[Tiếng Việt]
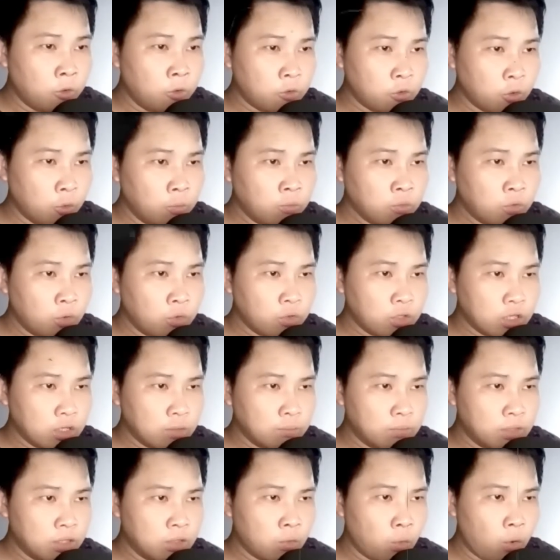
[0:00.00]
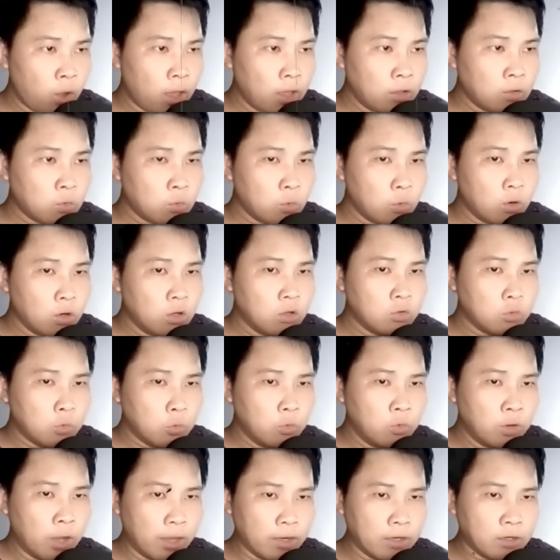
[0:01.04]
cũng thôi diễn biến hóa của
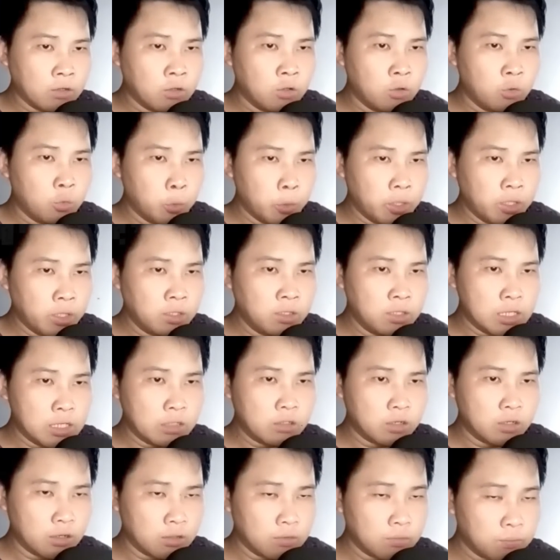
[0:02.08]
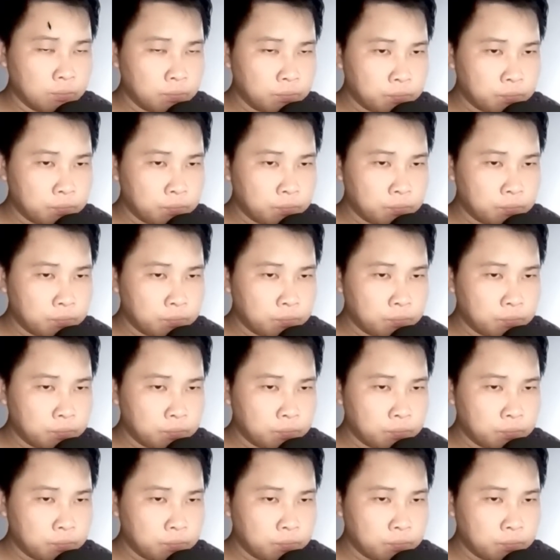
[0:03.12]
ngũ hành huyễn diệt trận.